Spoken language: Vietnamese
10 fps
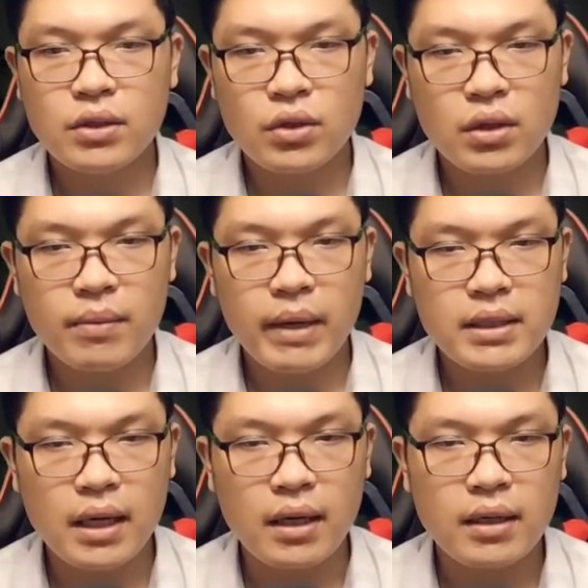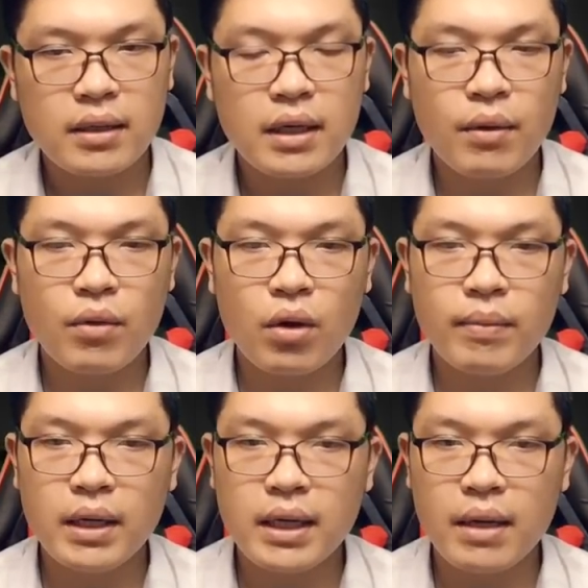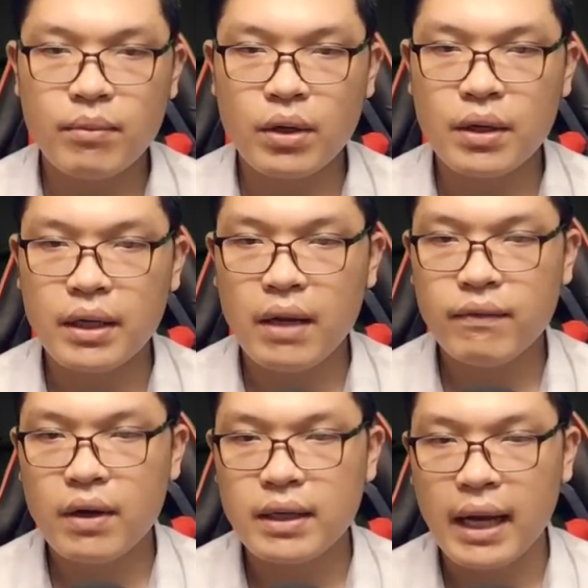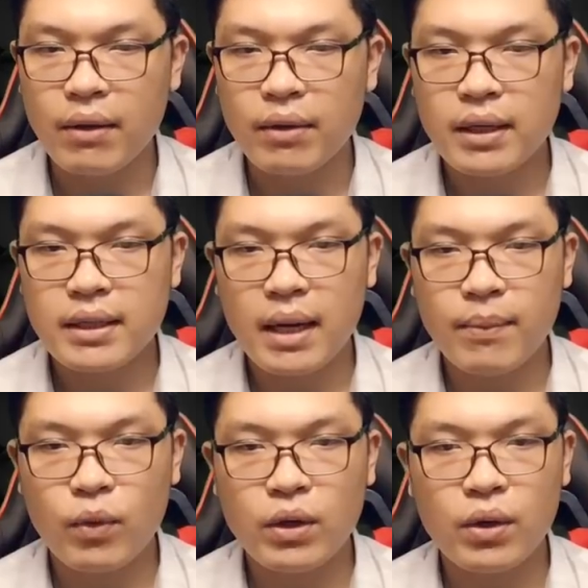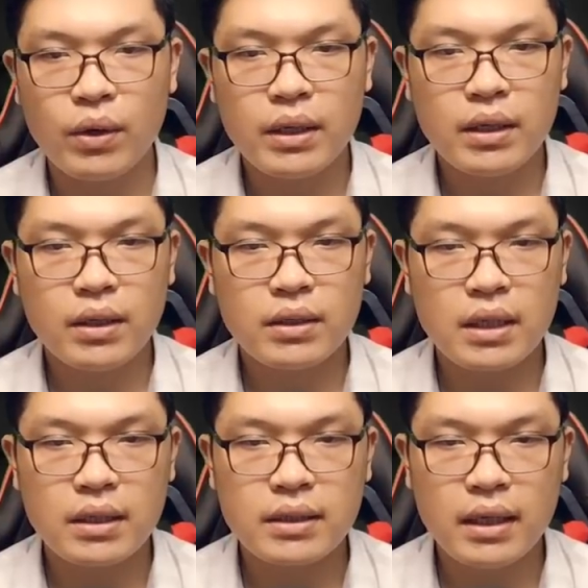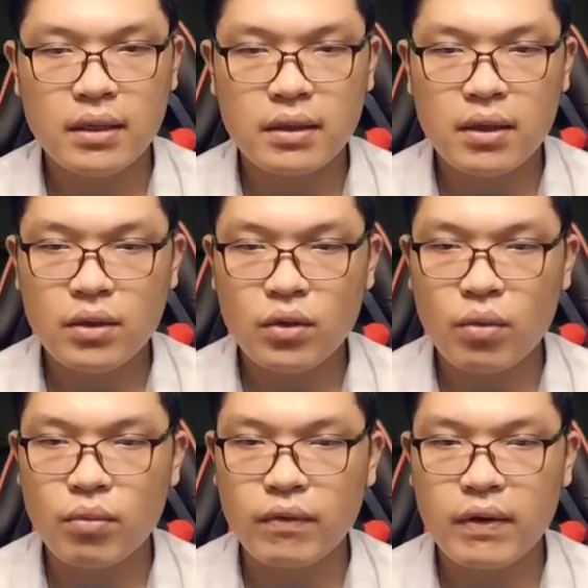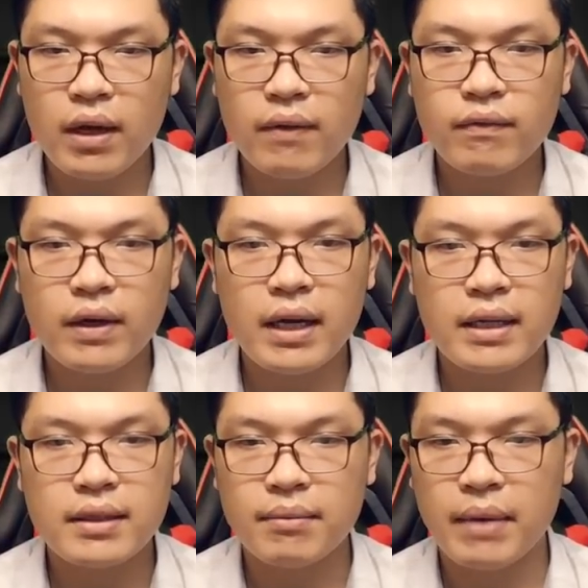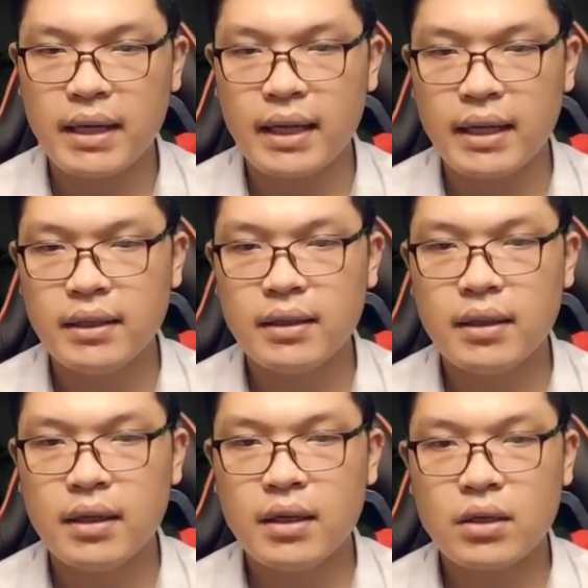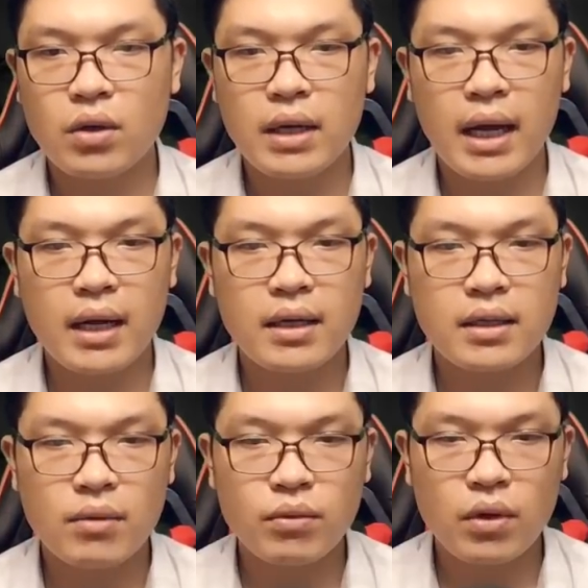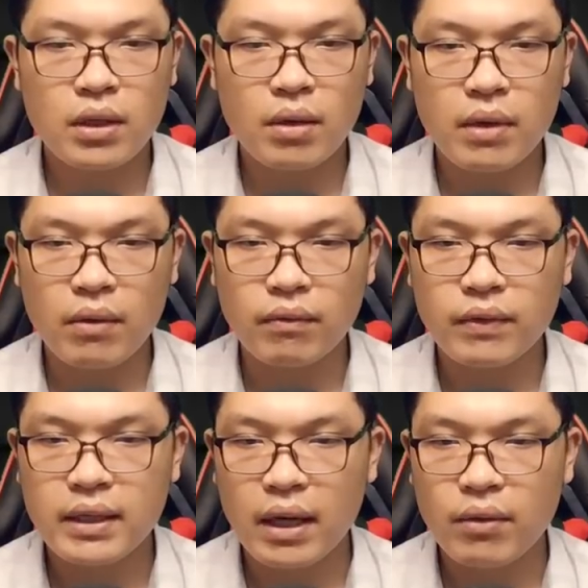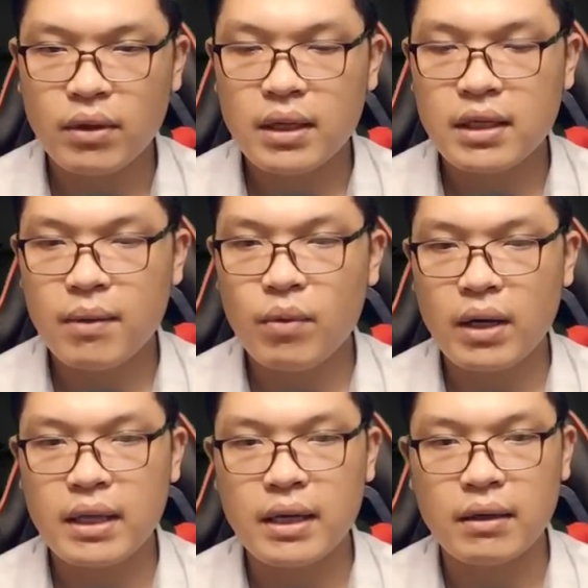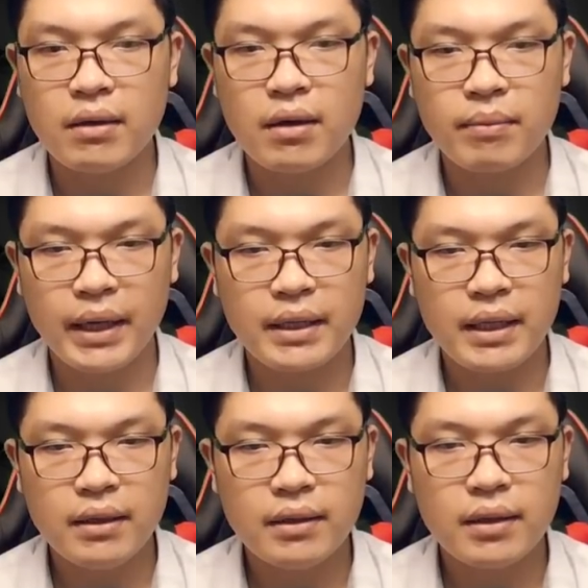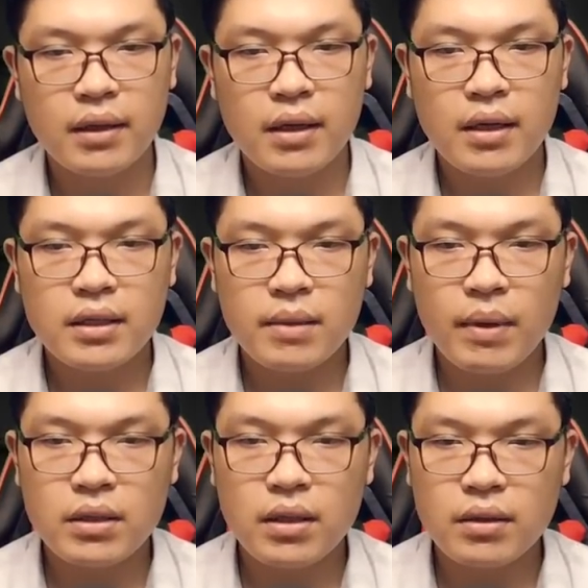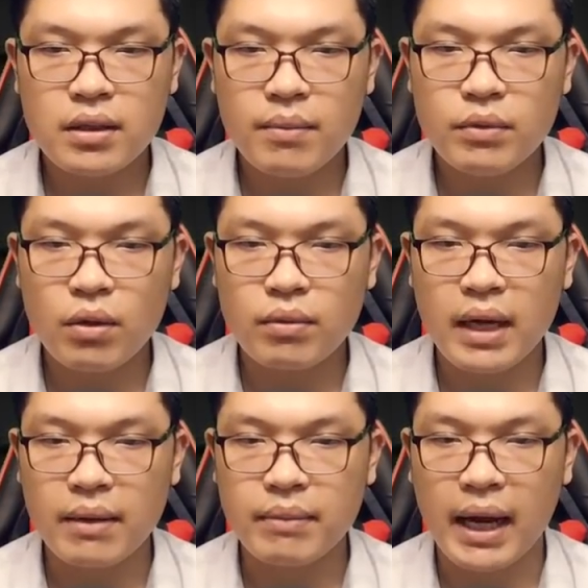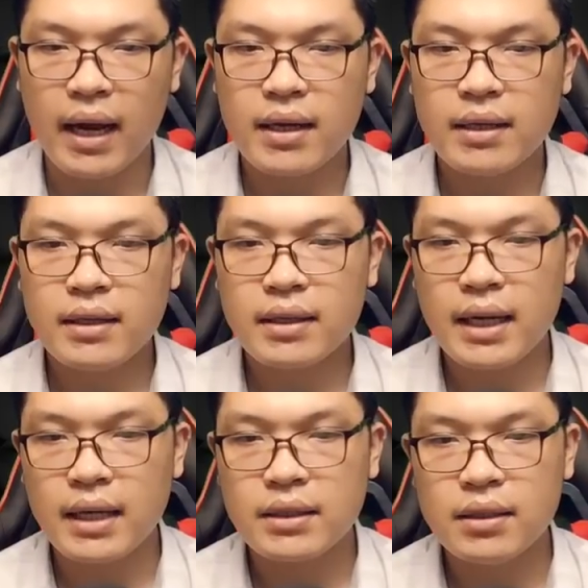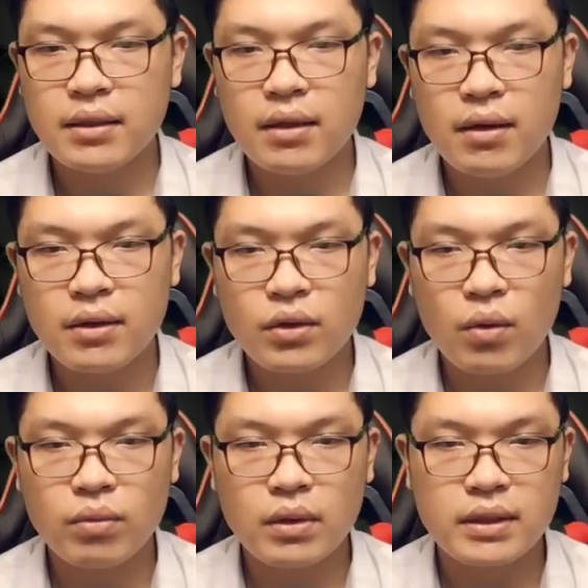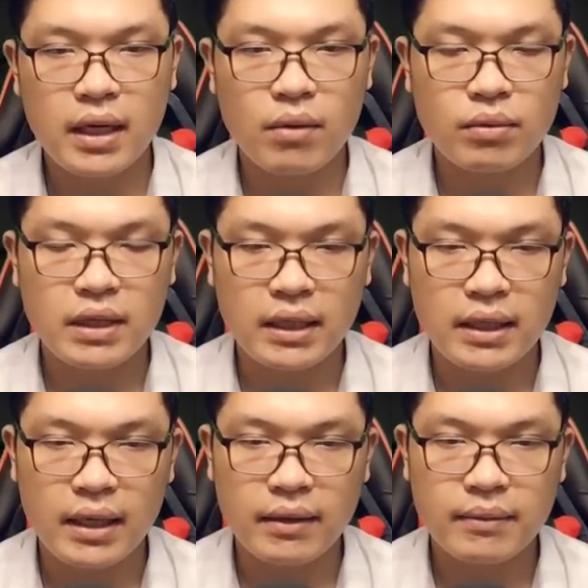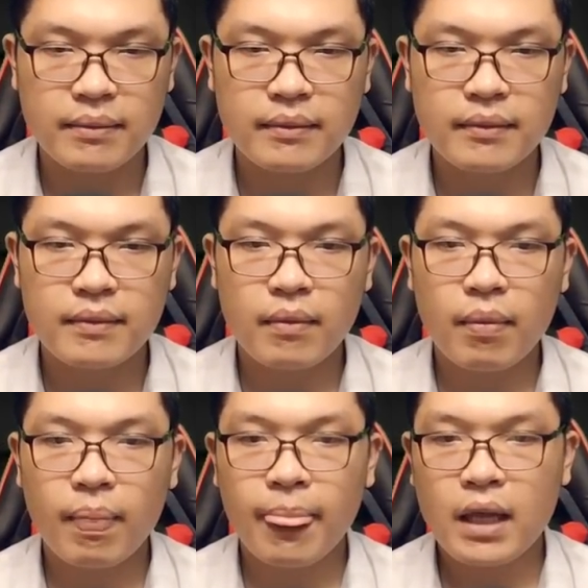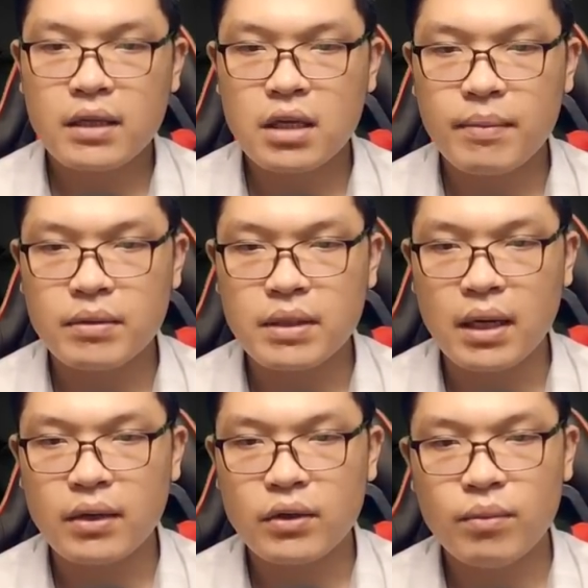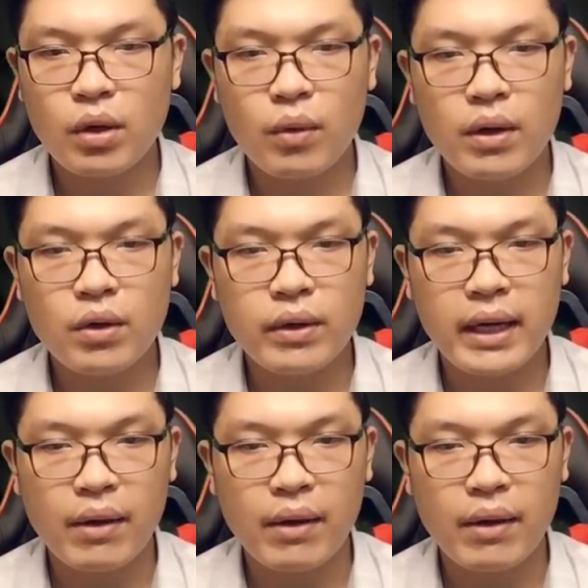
Cho tới bây giờ đều không có bất kỳ một người đế vương nào đem quân đội chân chính đứng cùng một phía với đế dân bá tánh, còn là không có thông đồng với nhau cướp đoạt tiền lương bách tính, chưa bao giờ dâm nhục đàn bà, ngay cả trưng lương cũng sẽ không trả tiền. Chưa bao giờ có một quân đội